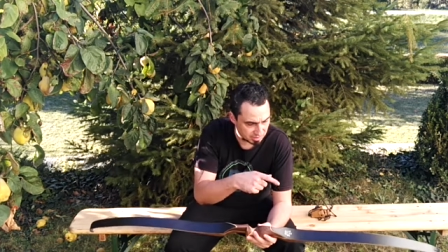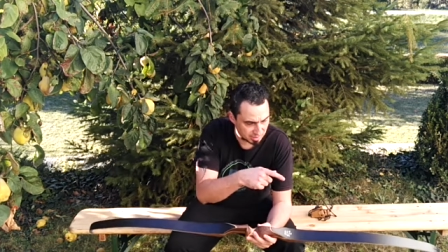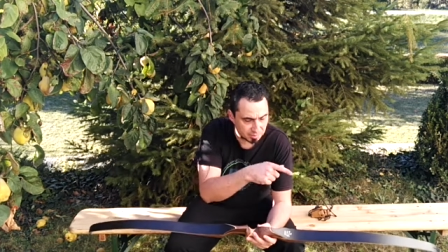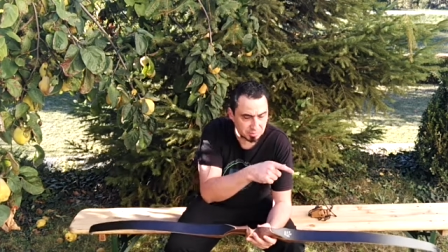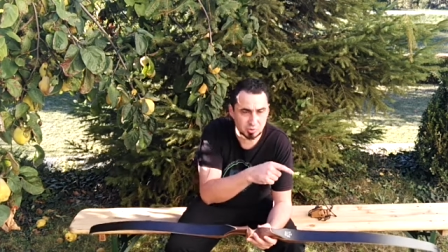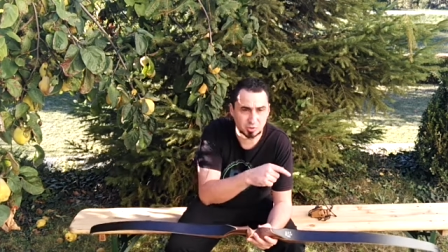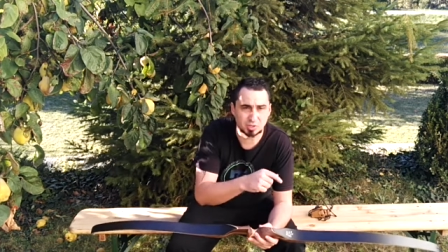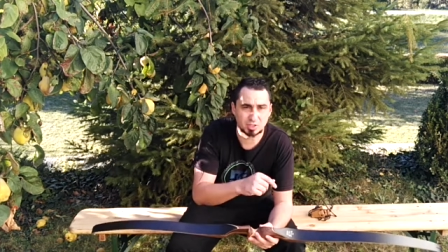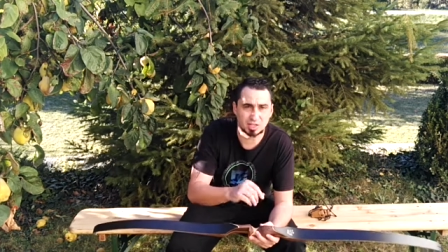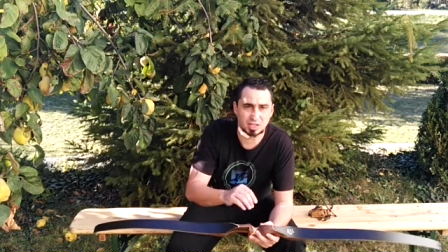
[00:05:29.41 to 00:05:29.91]
Ich
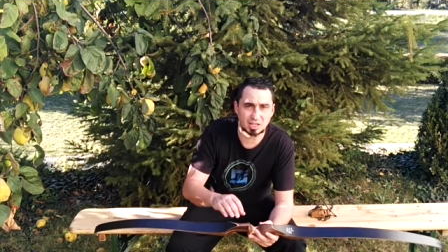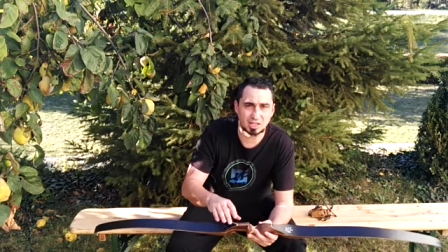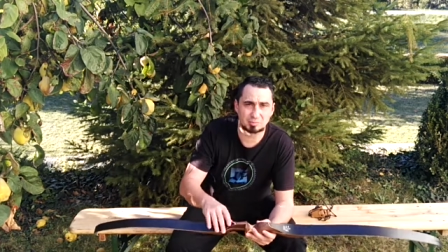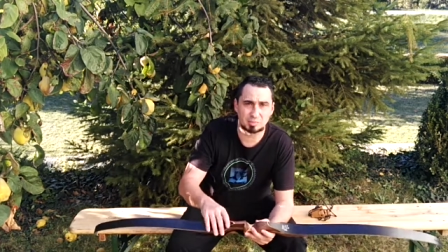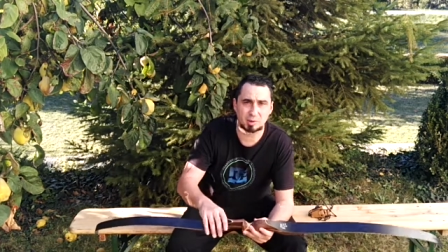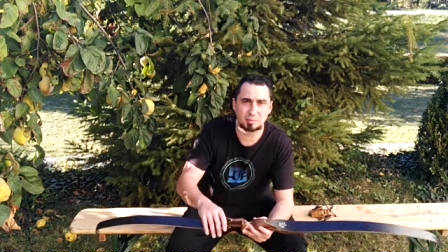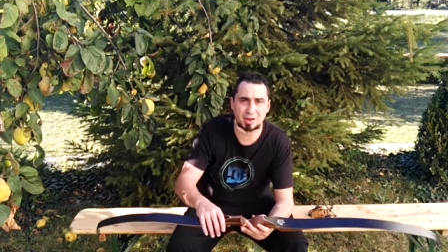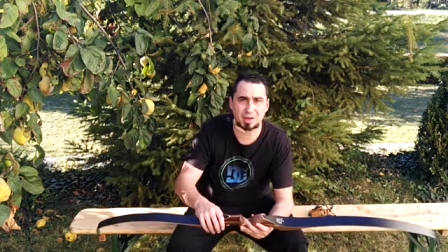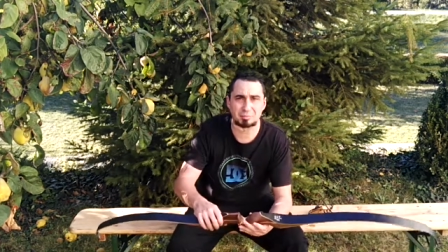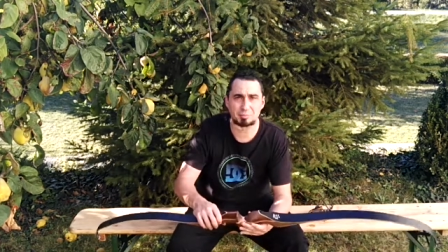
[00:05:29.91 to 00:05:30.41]
habe es euch ja
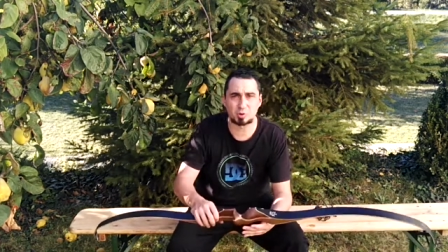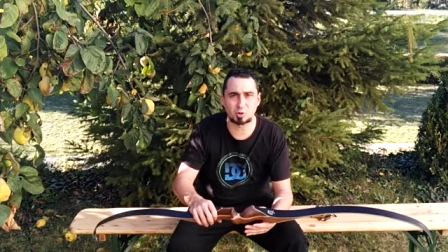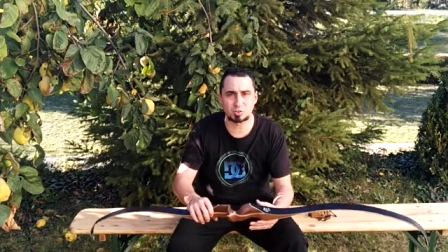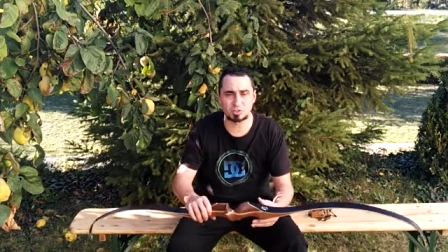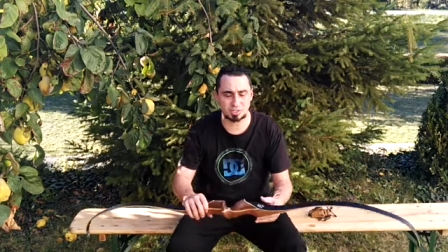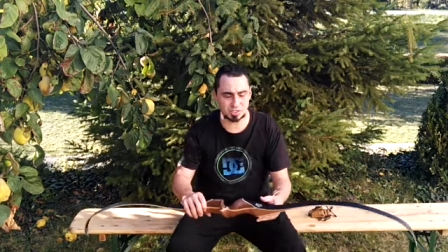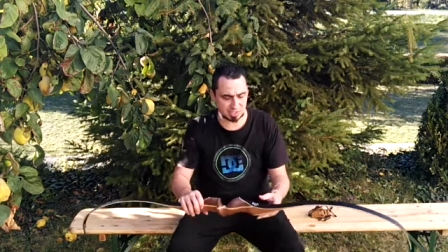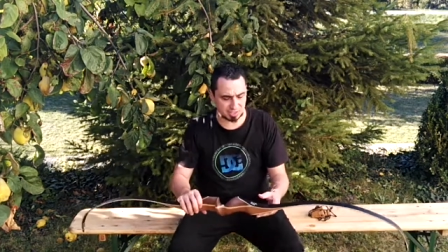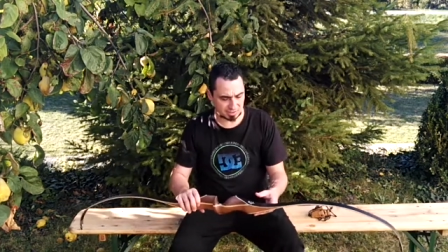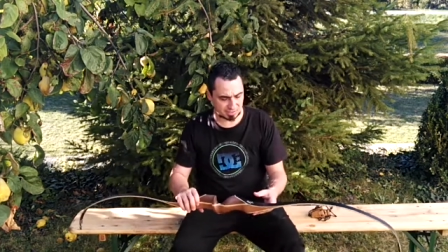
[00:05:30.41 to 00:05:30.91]
beim
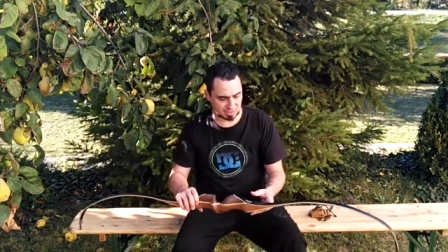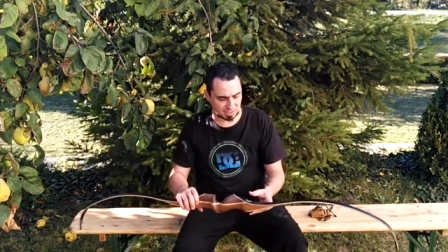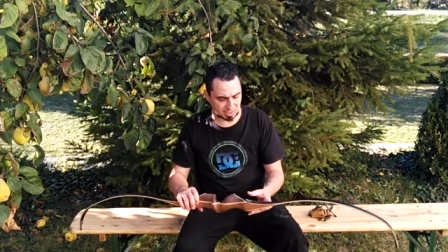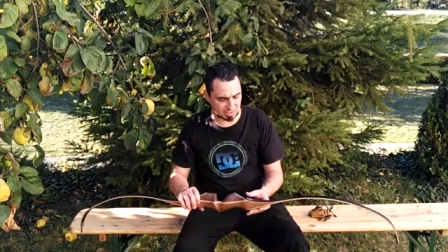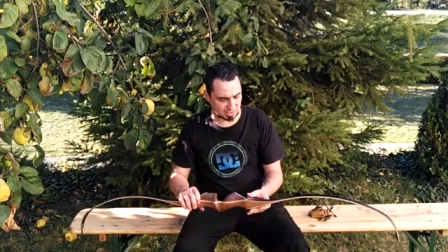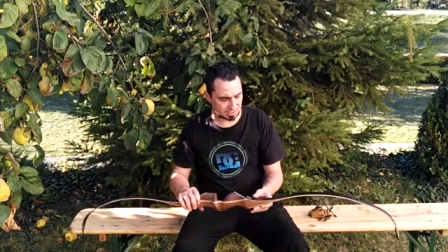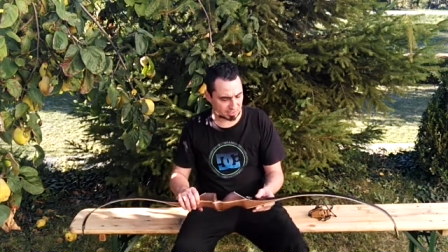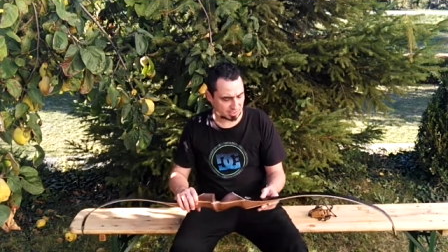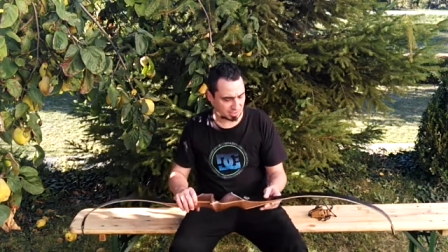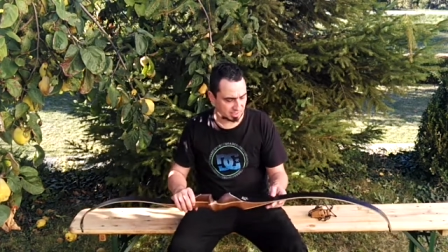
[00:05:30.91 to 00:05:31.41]
Unboxing
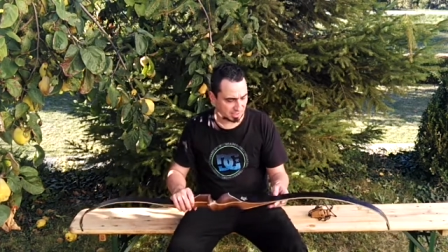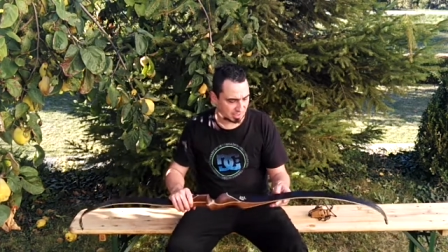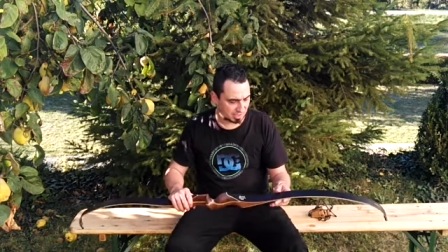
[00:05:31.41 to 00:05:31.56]
gezeigt.